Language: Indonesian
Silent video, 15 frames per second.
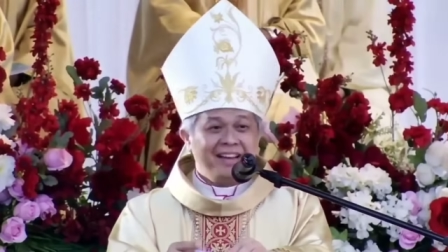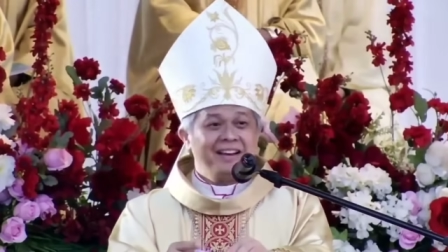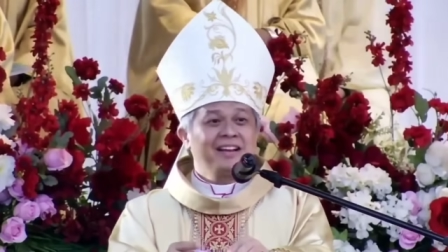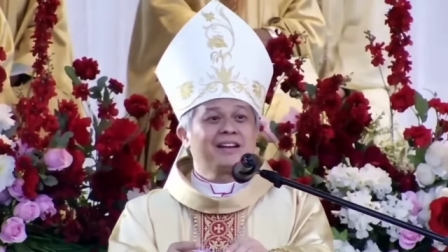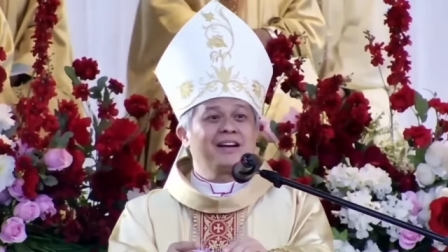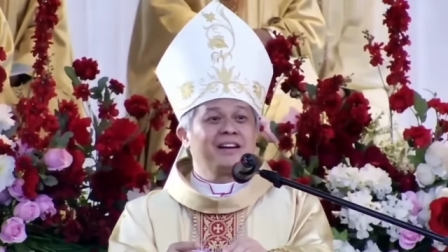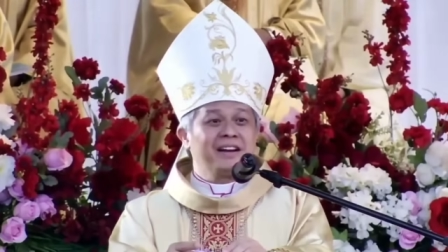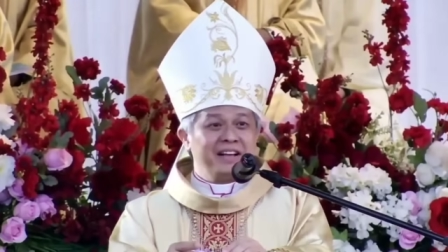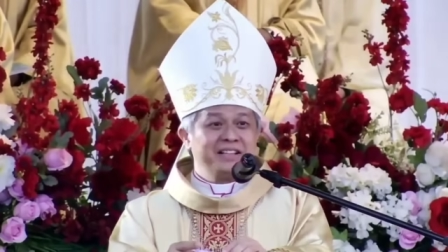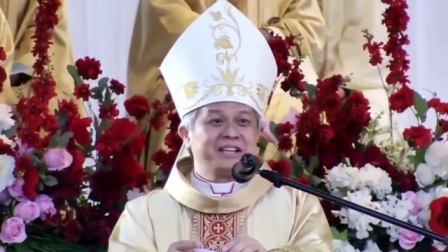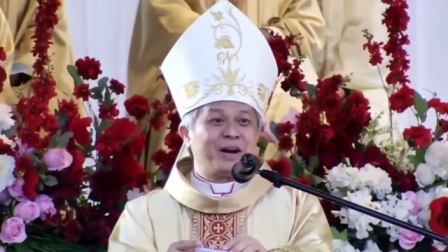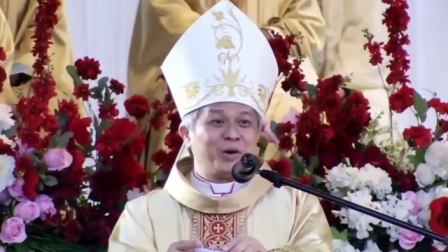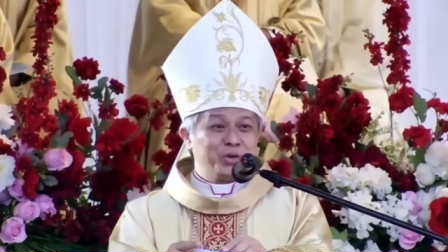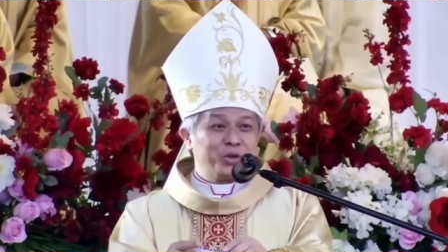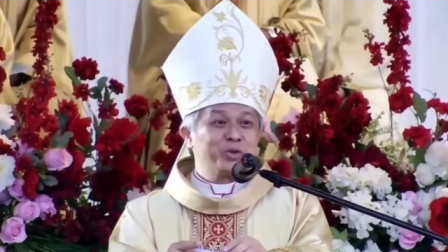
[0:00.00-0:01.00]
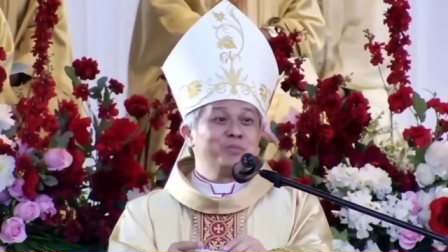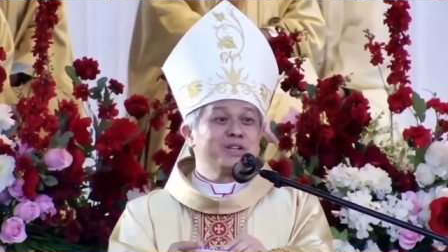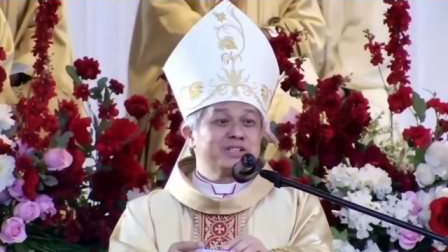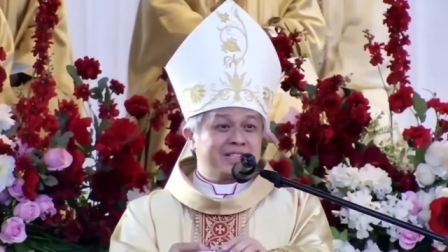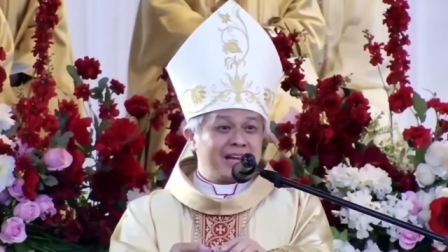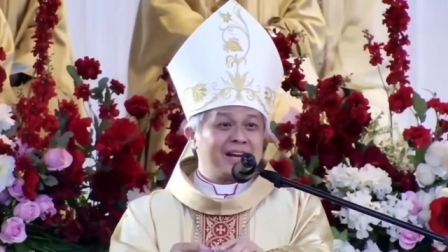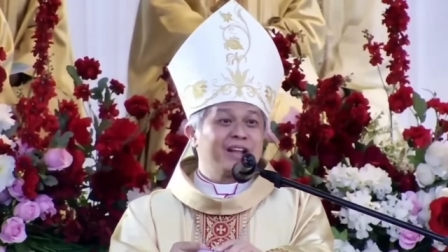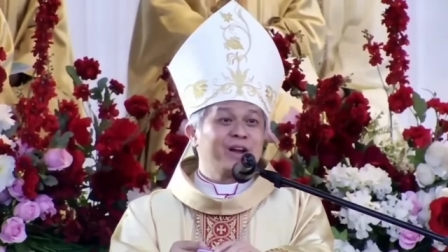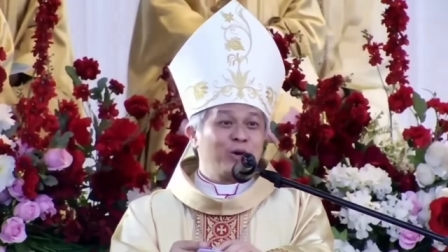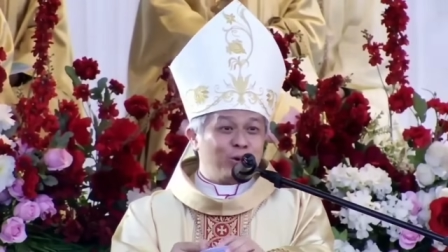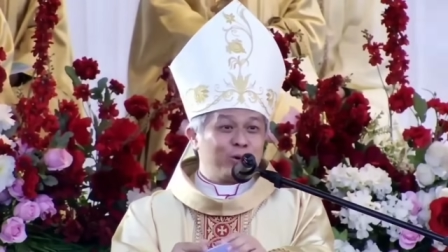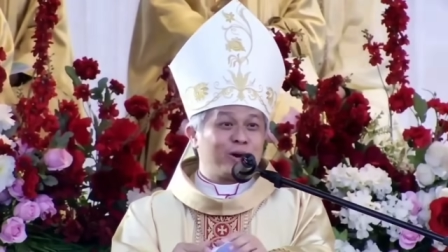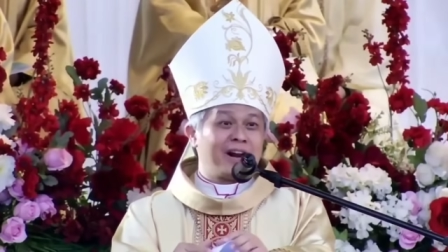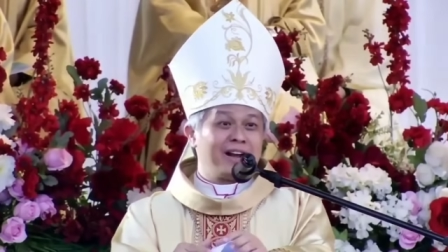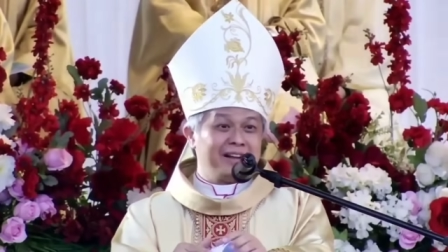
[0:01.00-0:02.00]
ke gereja untuk mencari
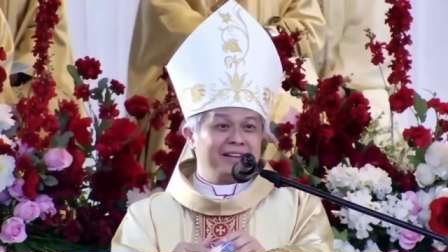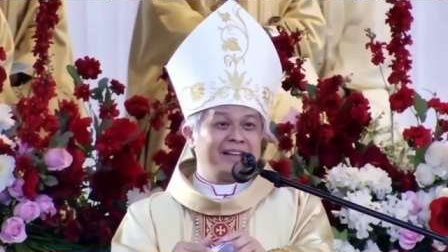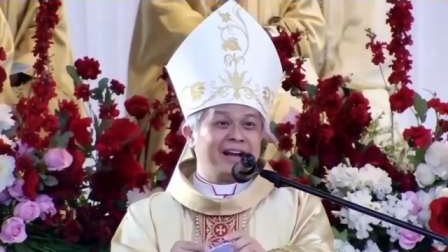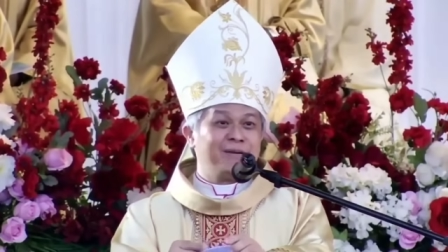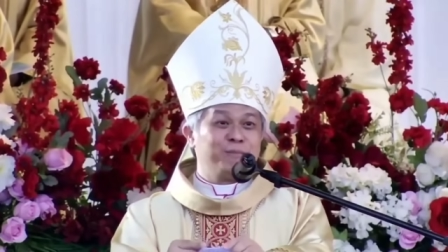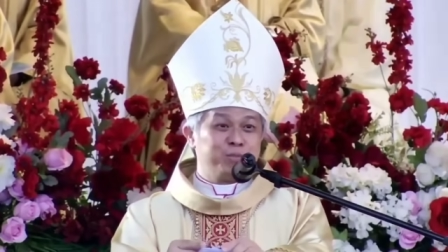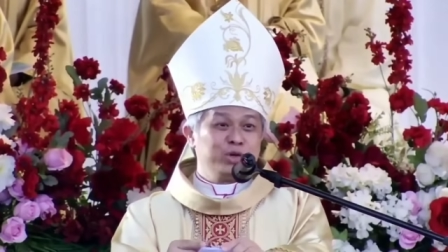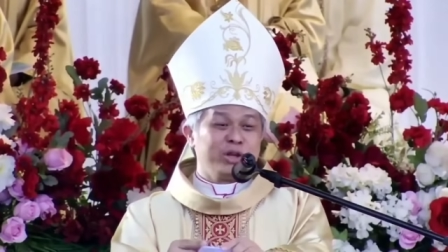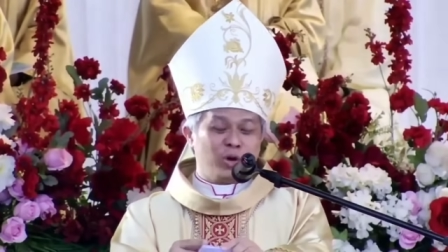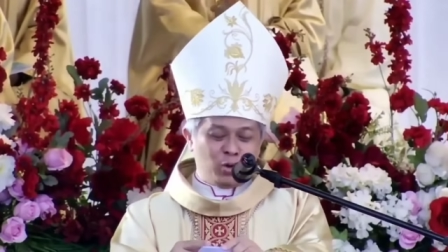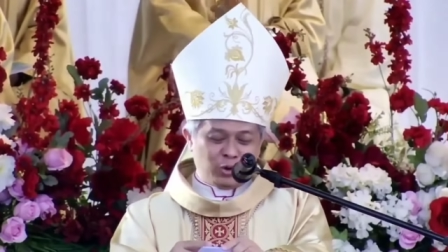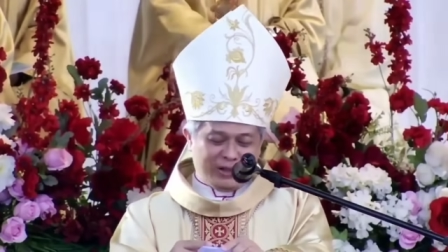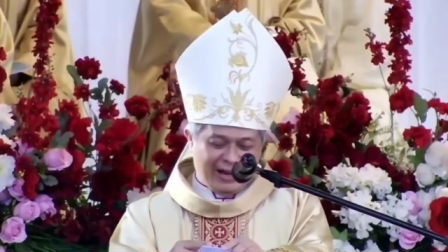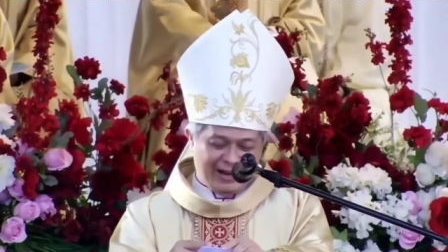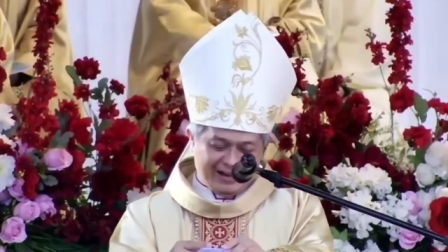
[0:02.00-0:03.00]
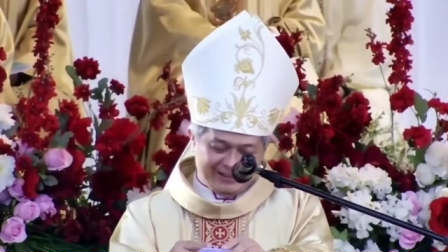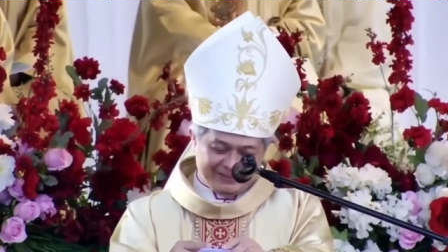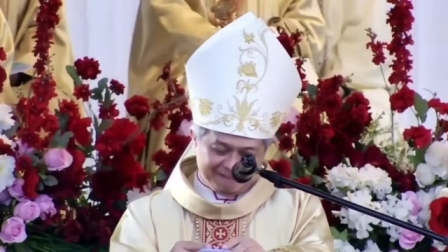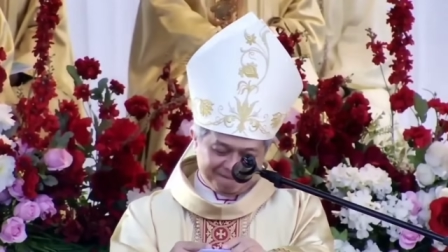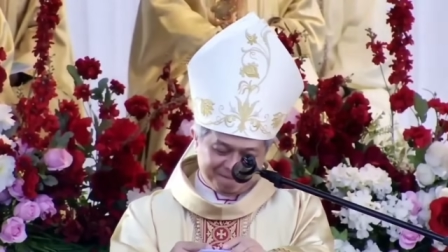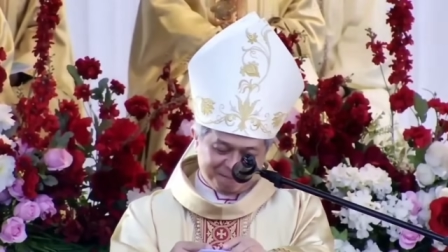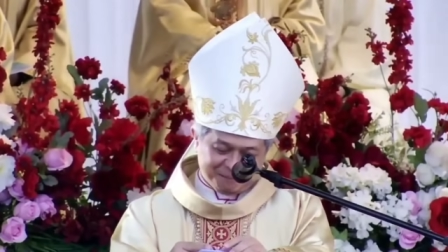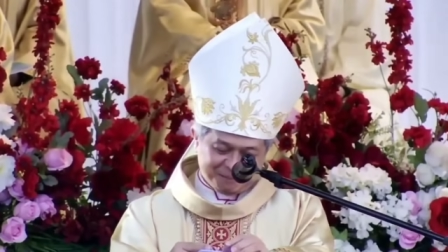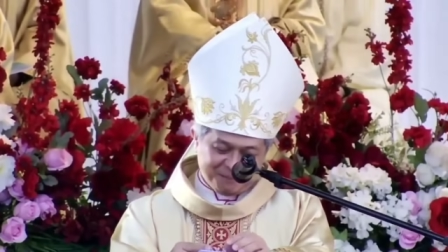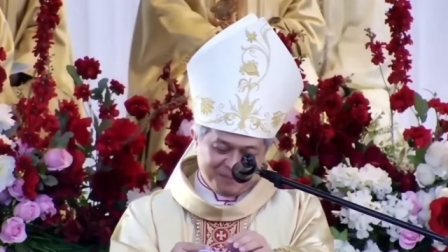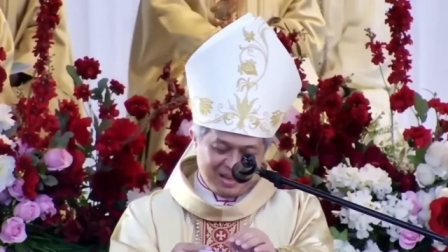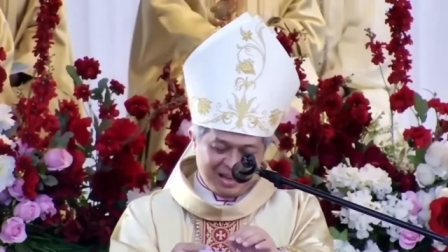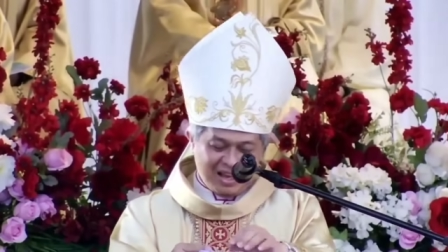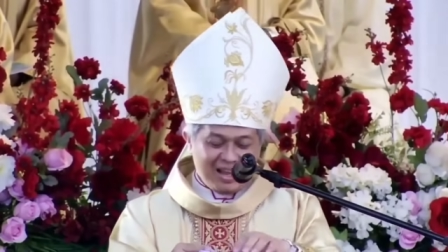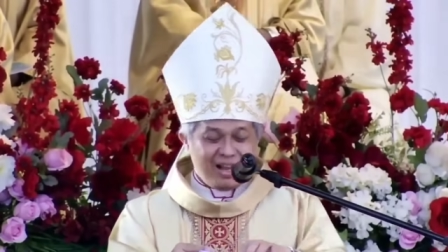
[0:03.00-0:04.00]
orang yang punya hutang.
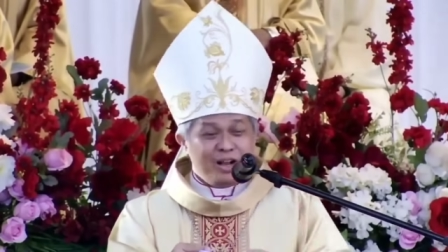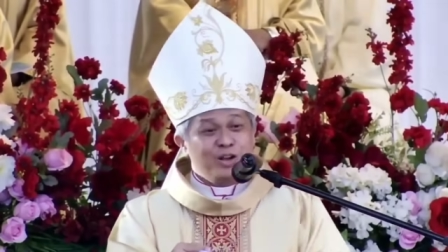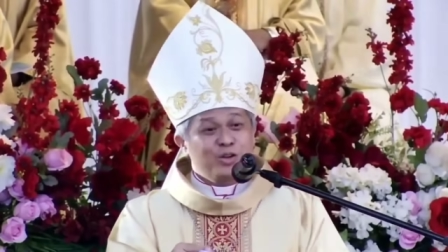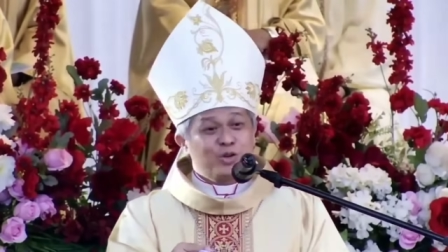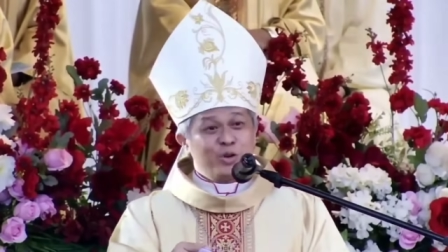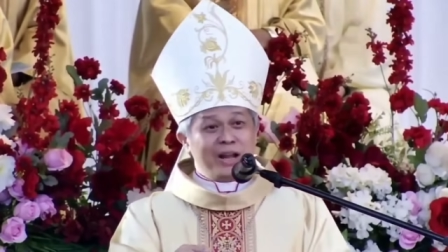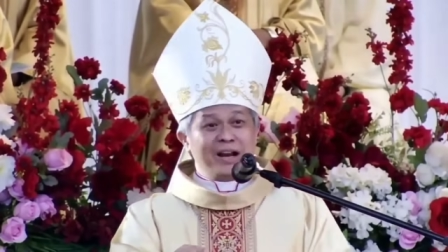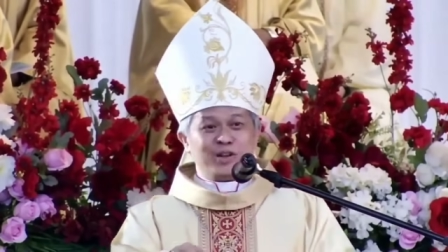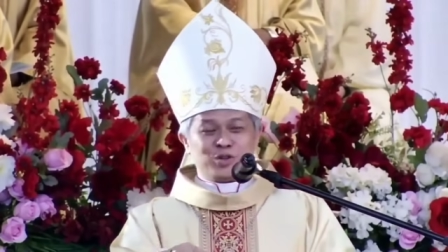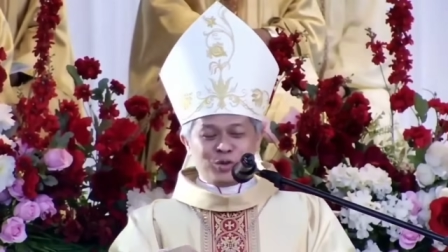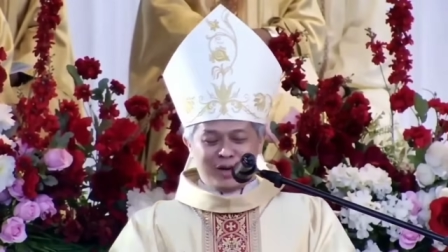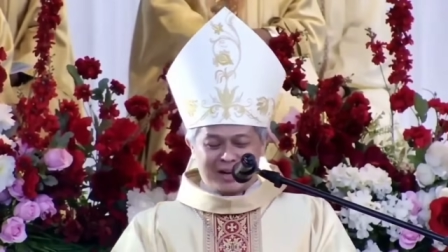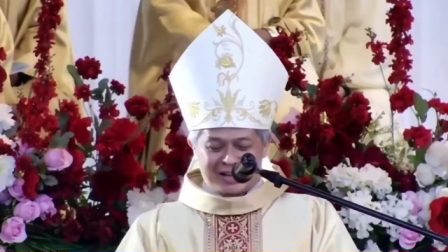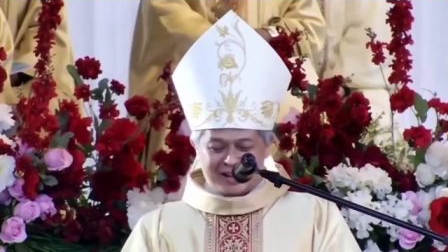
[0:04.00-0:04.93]
Saudara-saudari yang